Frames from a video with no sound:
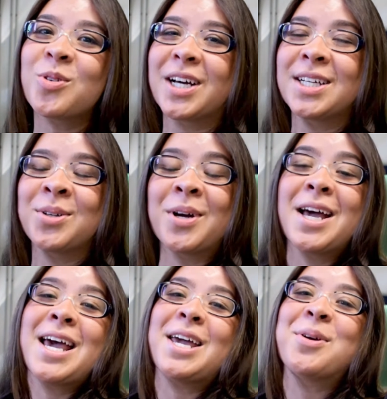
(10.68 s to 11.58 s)
ano
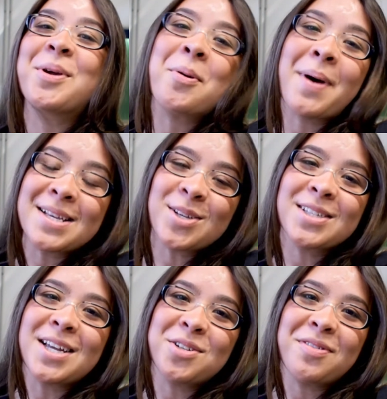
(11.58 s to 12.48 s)
e o que eu mais
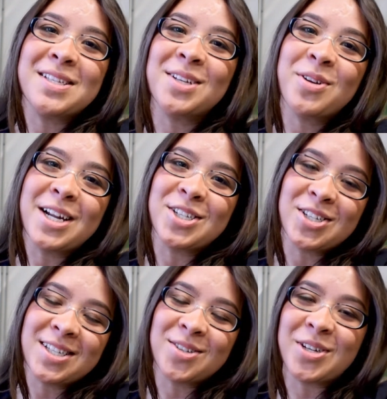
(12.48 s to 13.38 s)
gostei de fazer durante
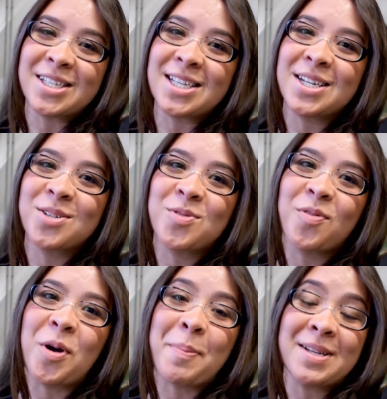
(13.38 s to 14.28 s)
esses dois anos
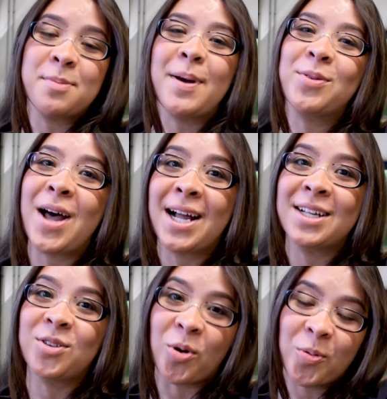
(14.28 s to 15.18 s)
foi participar do
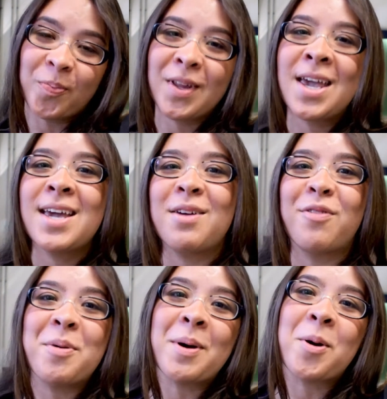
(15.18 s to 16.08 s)
Hackathon, que
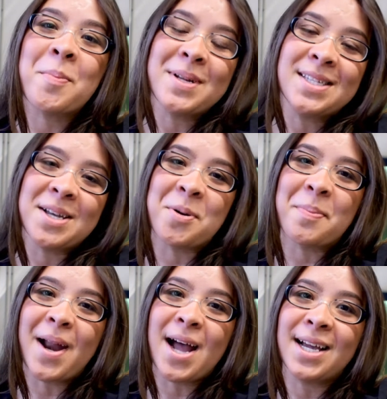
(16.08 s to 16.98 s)
foi uma competição
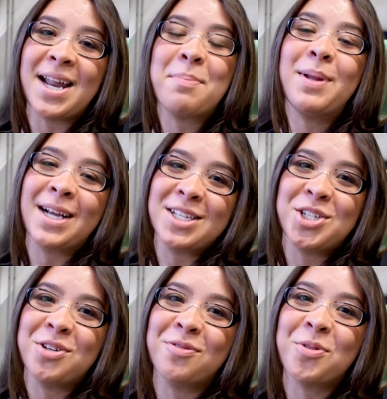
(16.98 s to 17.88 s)
para criar
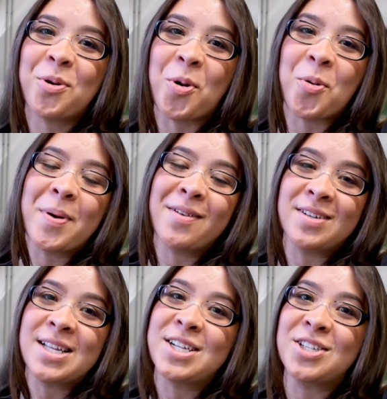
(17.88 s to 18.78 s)
aplicativo com uma
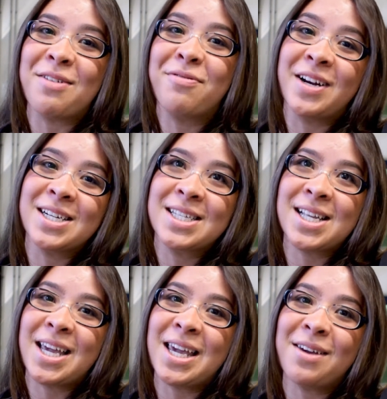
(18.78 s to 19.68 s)
universidade da
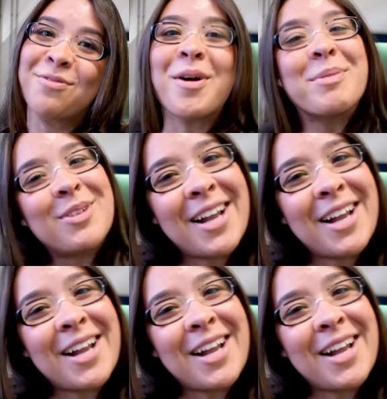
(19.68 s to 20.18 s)
França e foi muito